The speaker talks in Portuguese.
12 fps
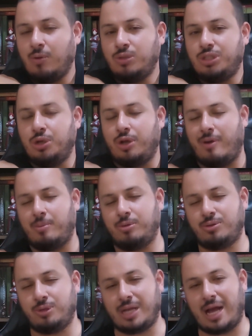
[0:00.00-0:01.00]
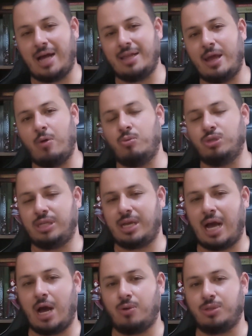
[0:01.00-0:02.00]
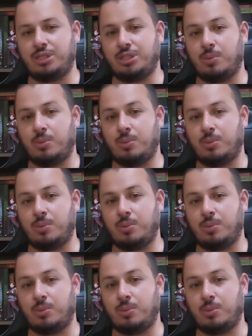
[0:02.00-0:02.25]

um estilo que vai buscar né, um musical, ou seja,